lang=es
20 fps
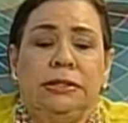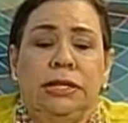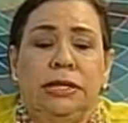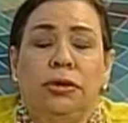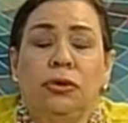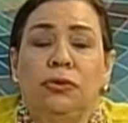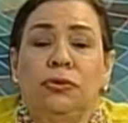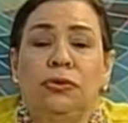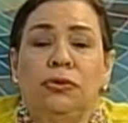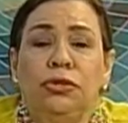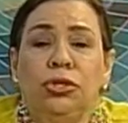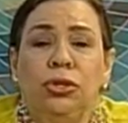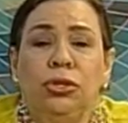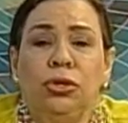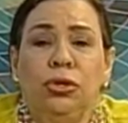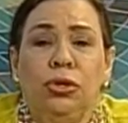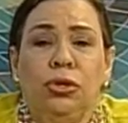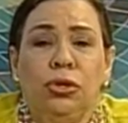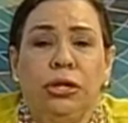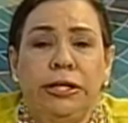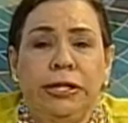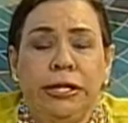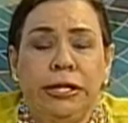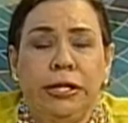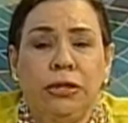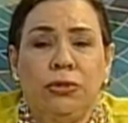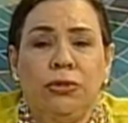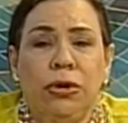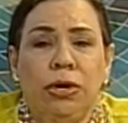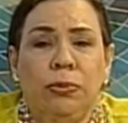consiguió el
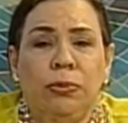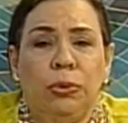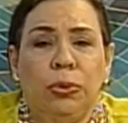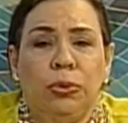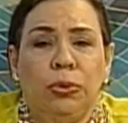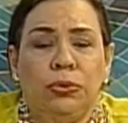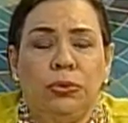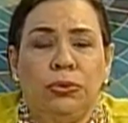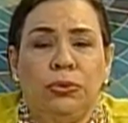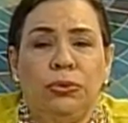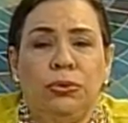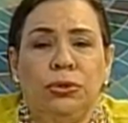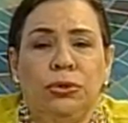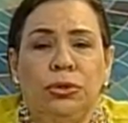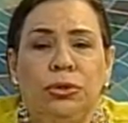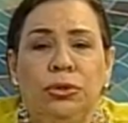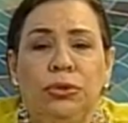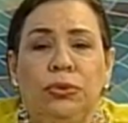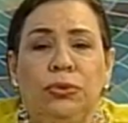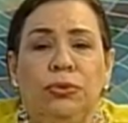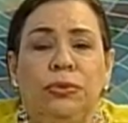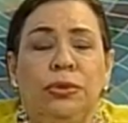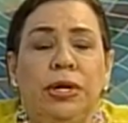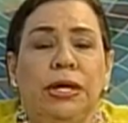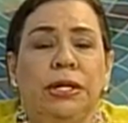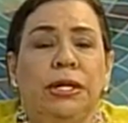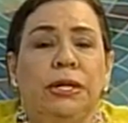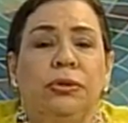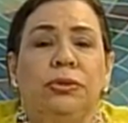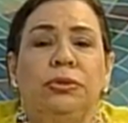derecho al voto y
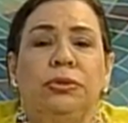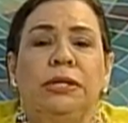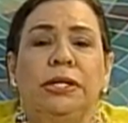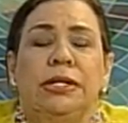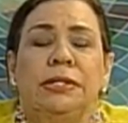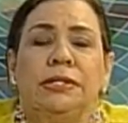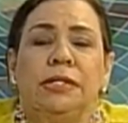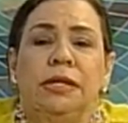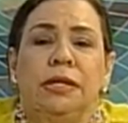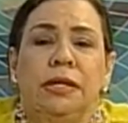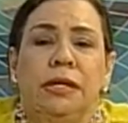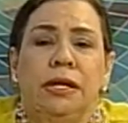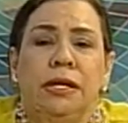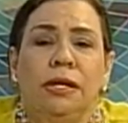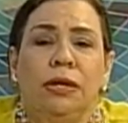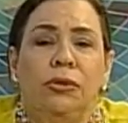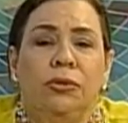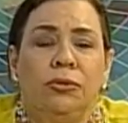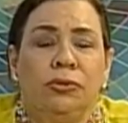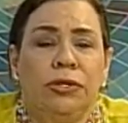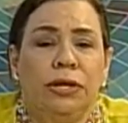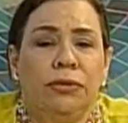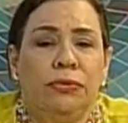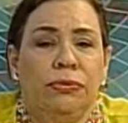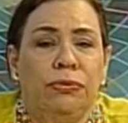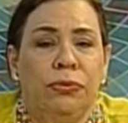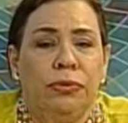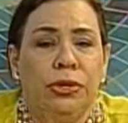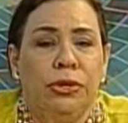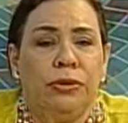una que otras eh, luchas
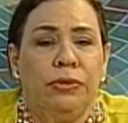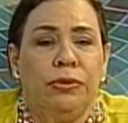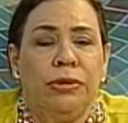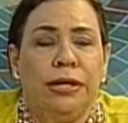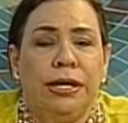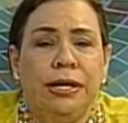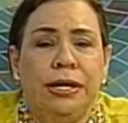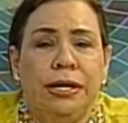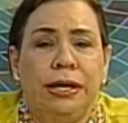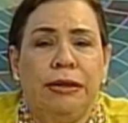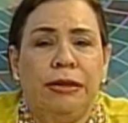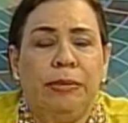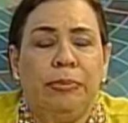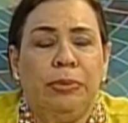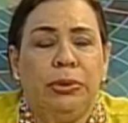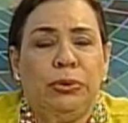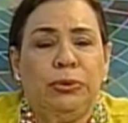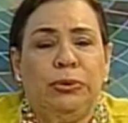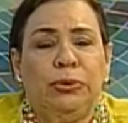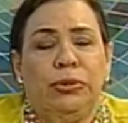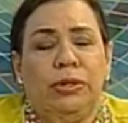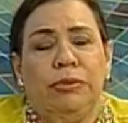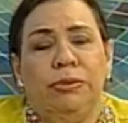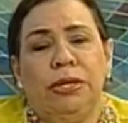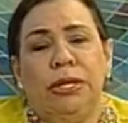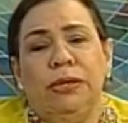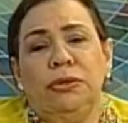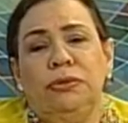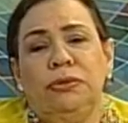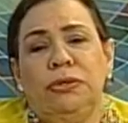fueron ganadas, pero
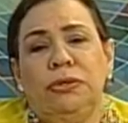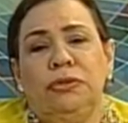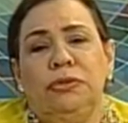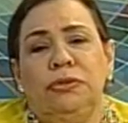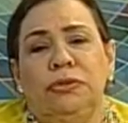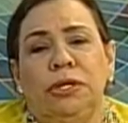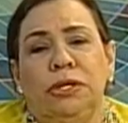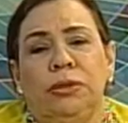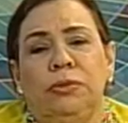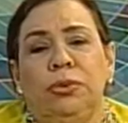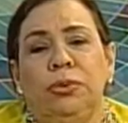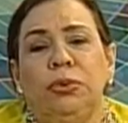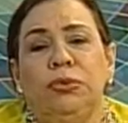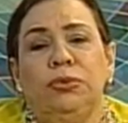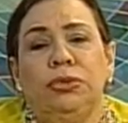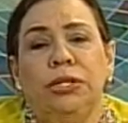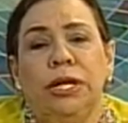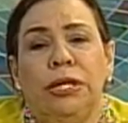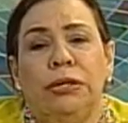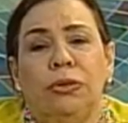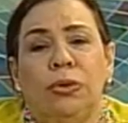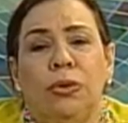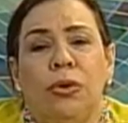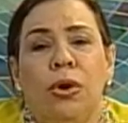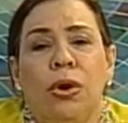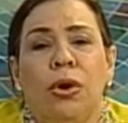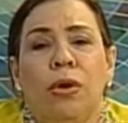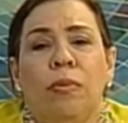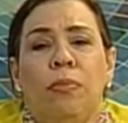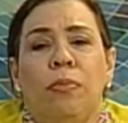todavía nosotros seguimos luchando
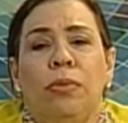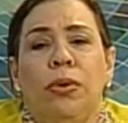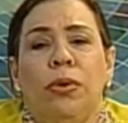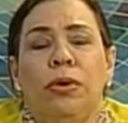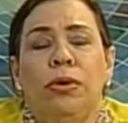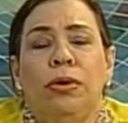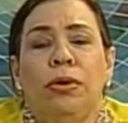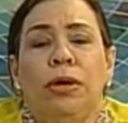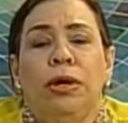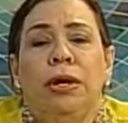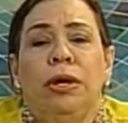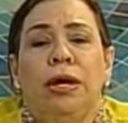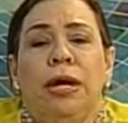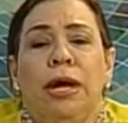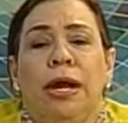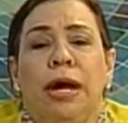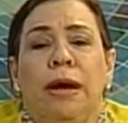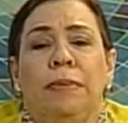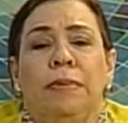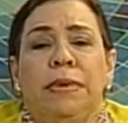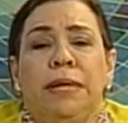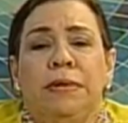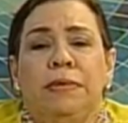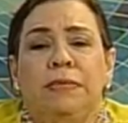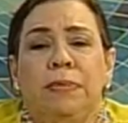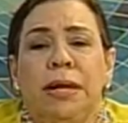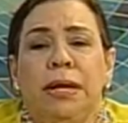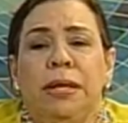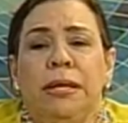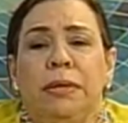por la
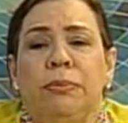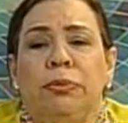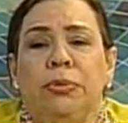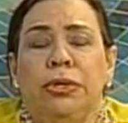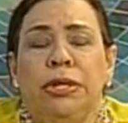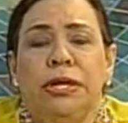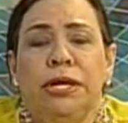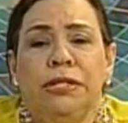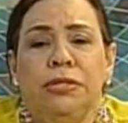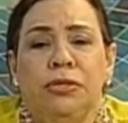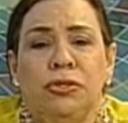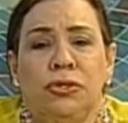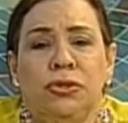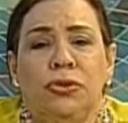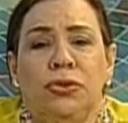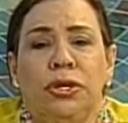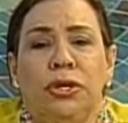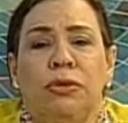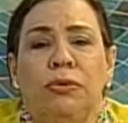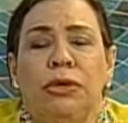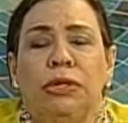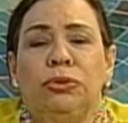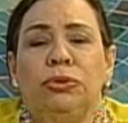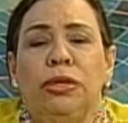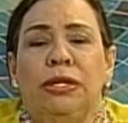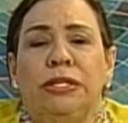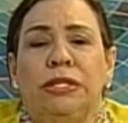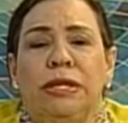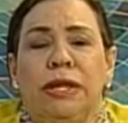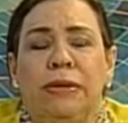misma remuneración en cuanto
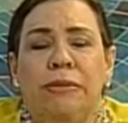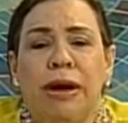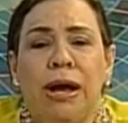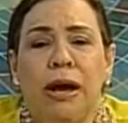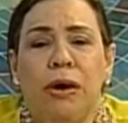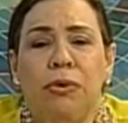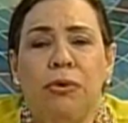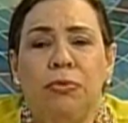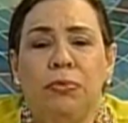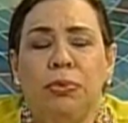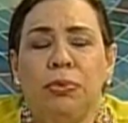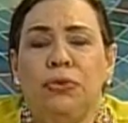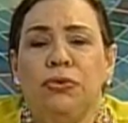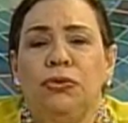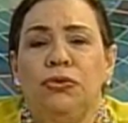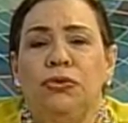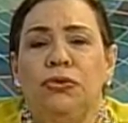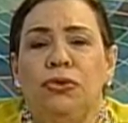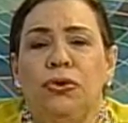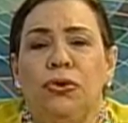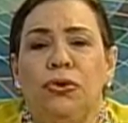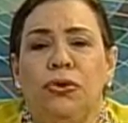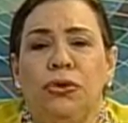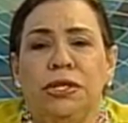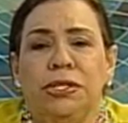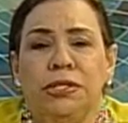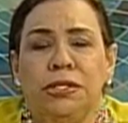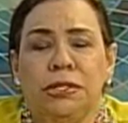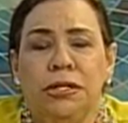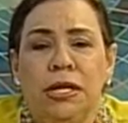al trabajo y
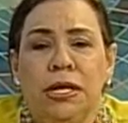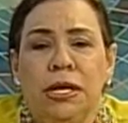posiciones